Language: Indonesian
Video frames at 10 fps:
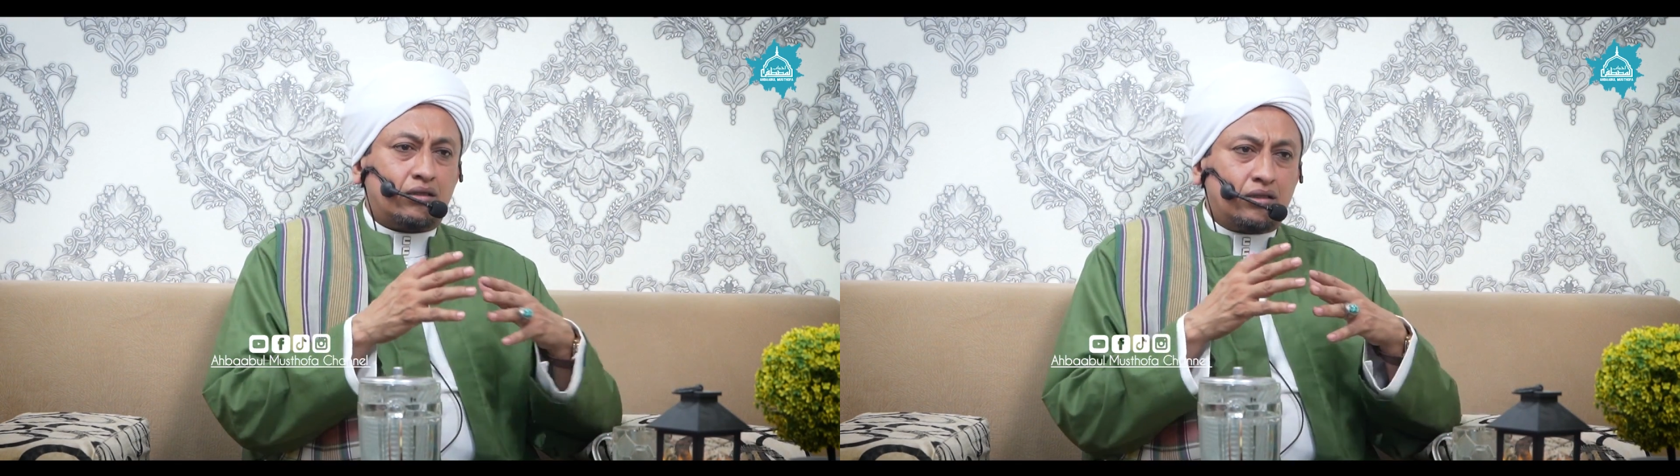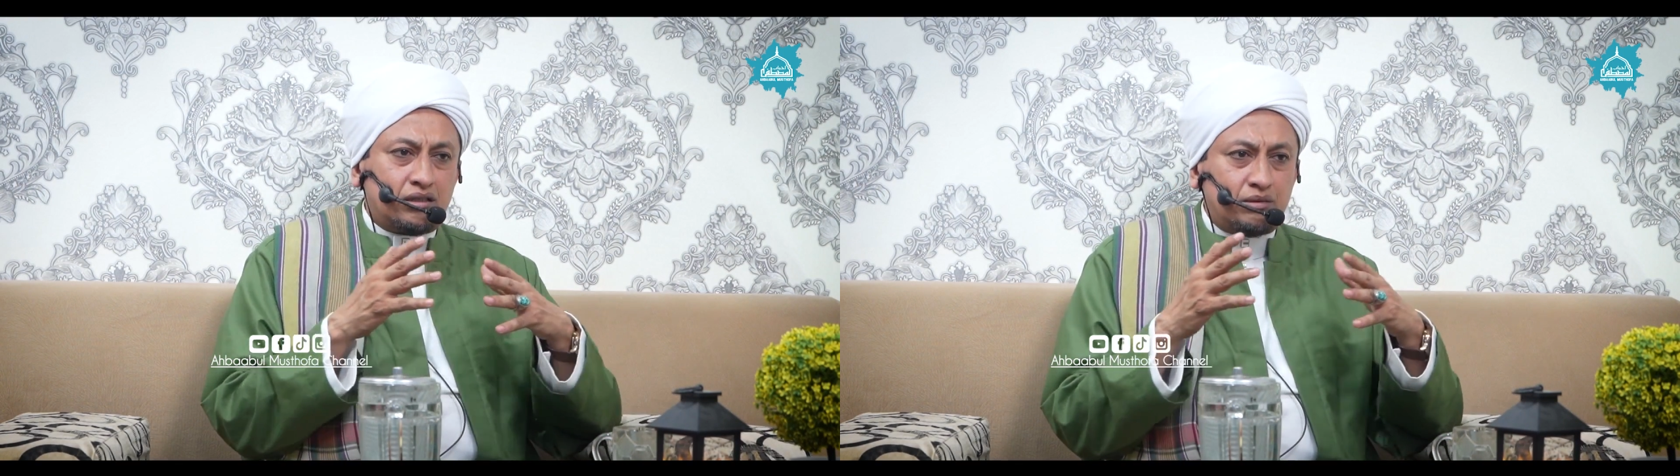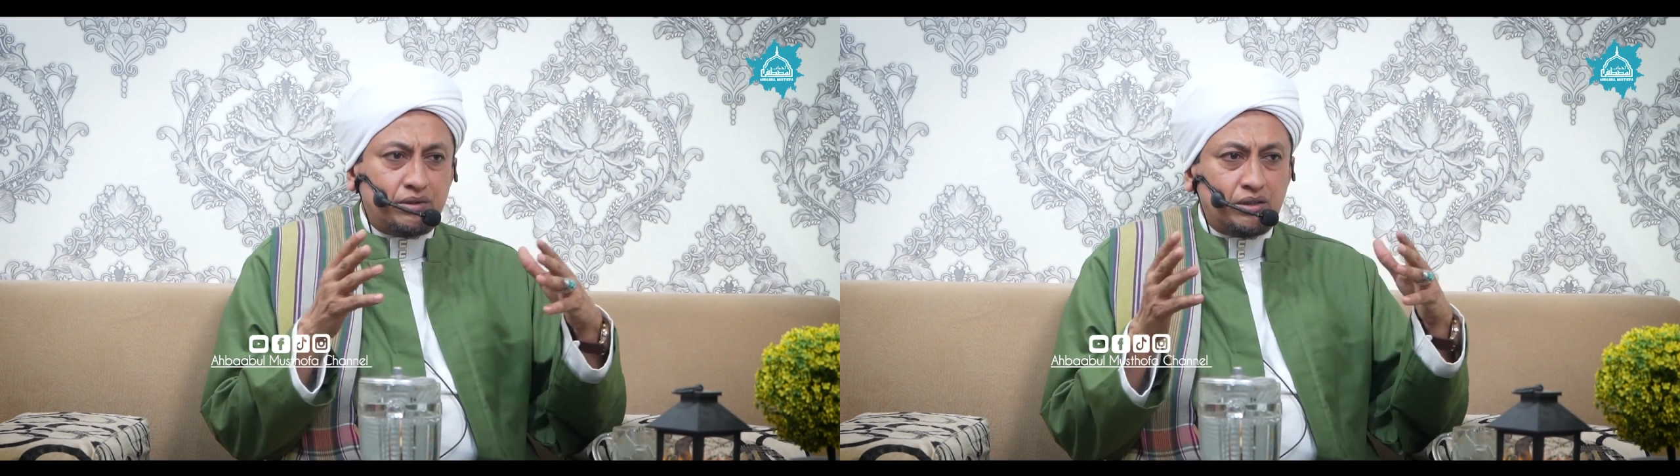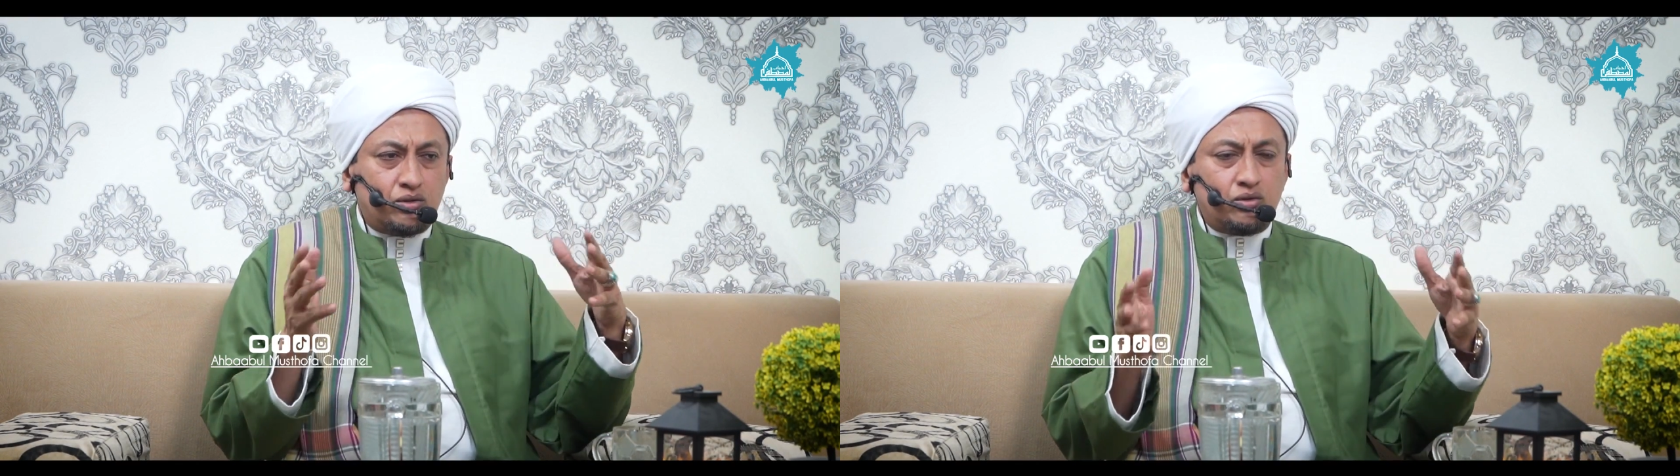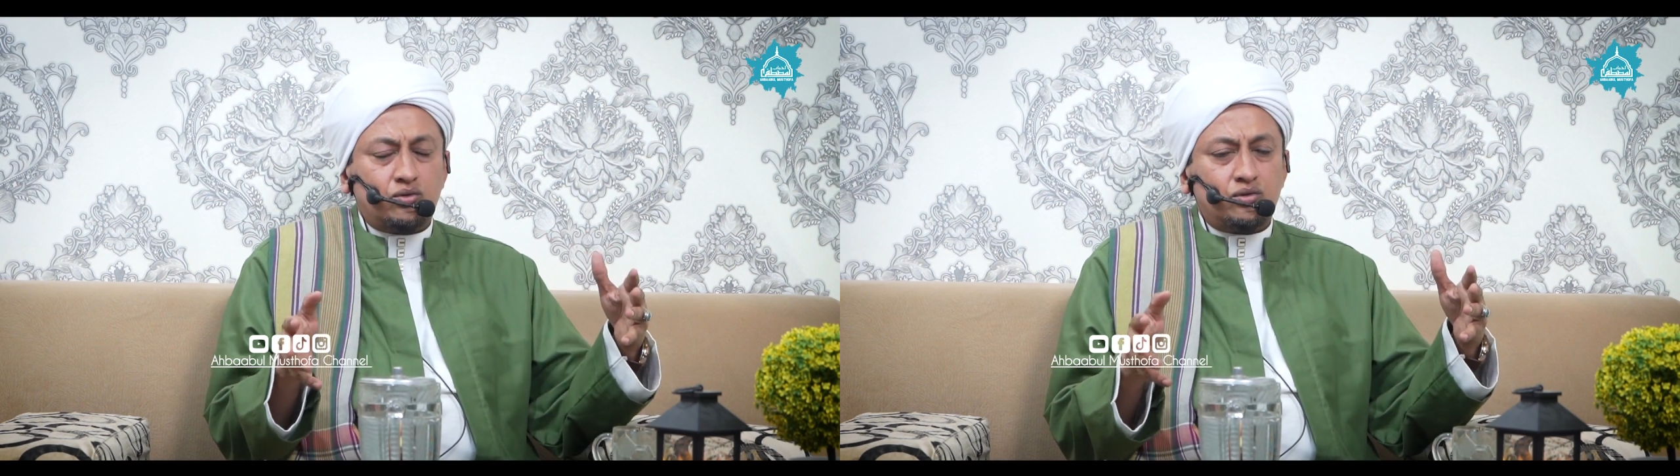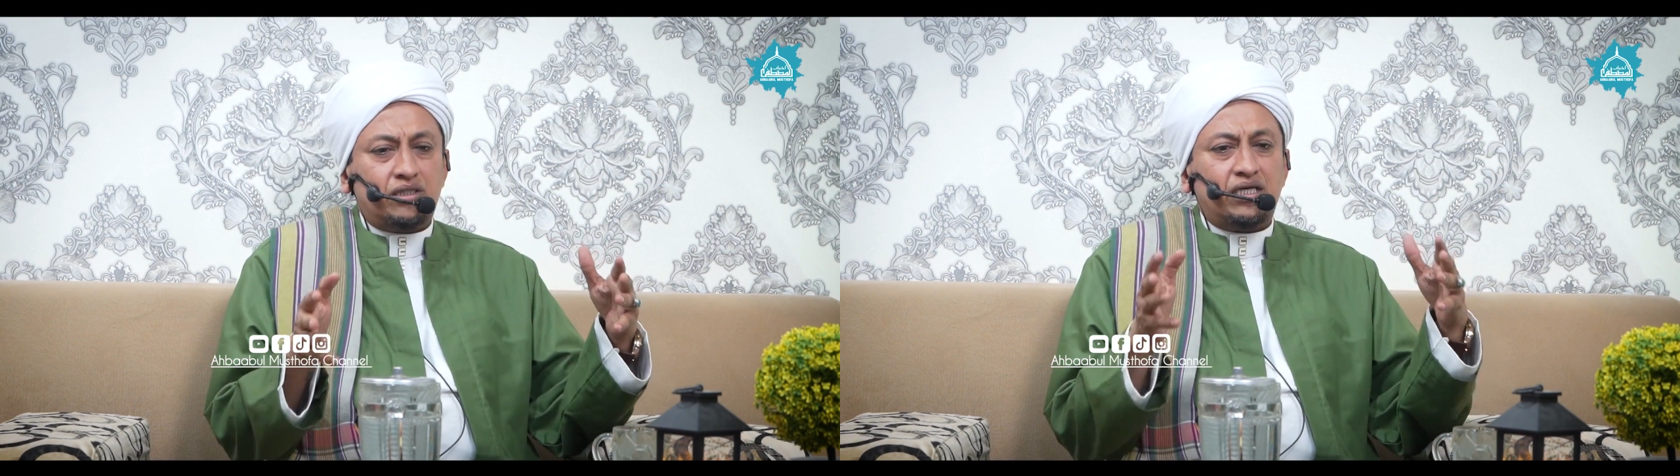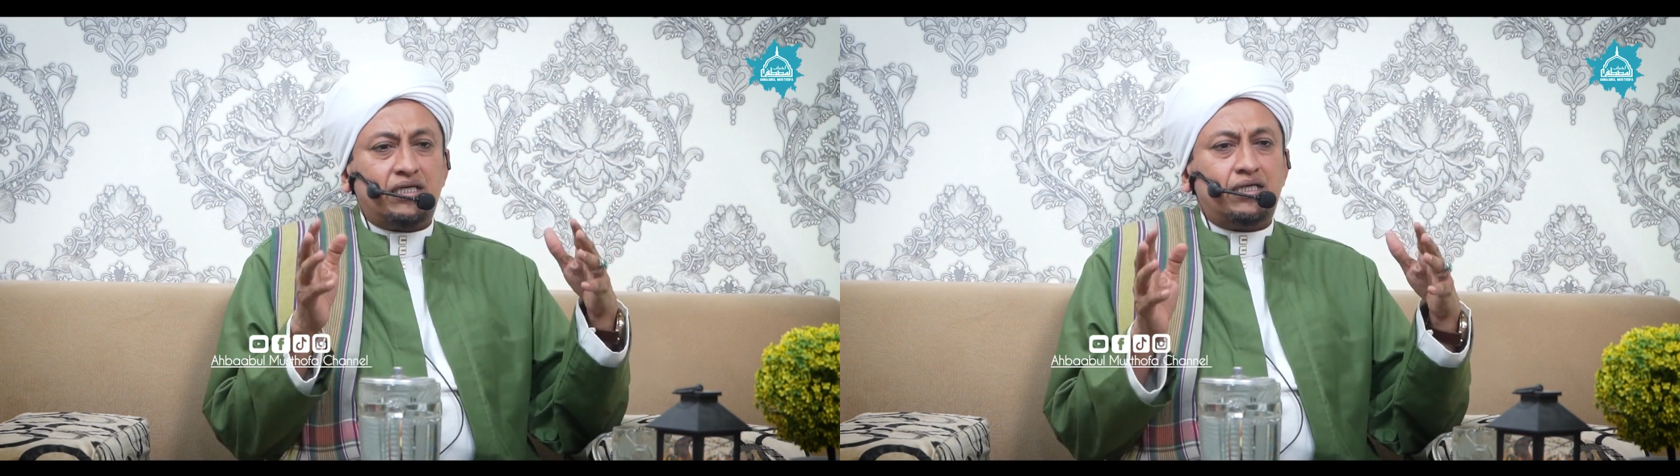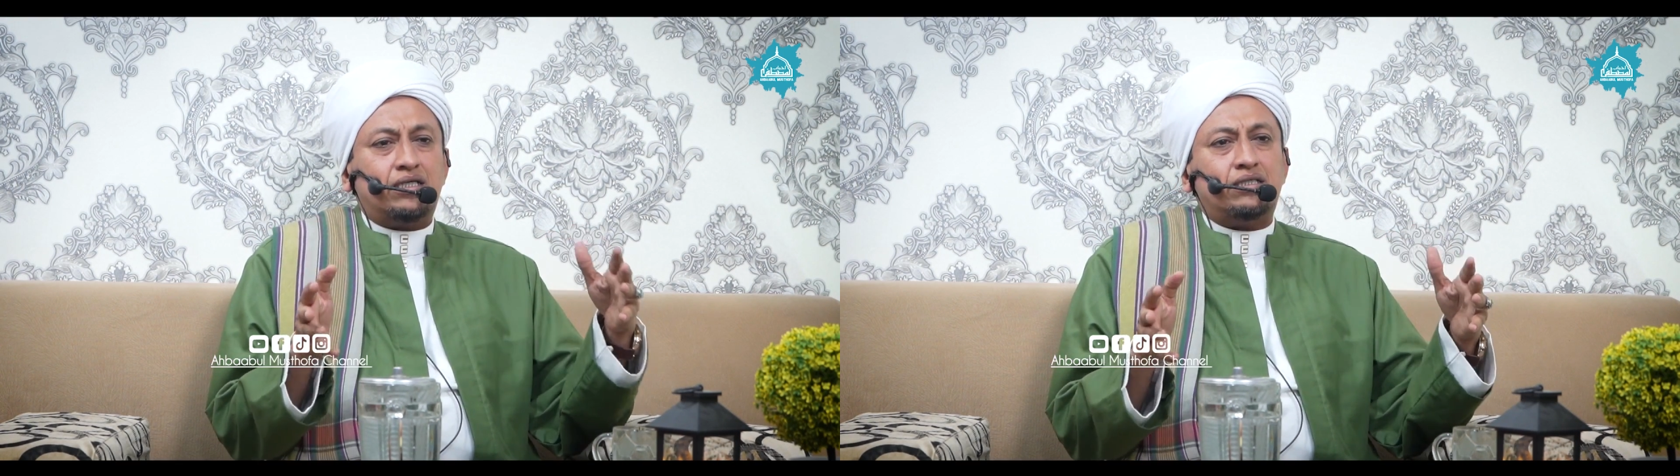rotib itu dikir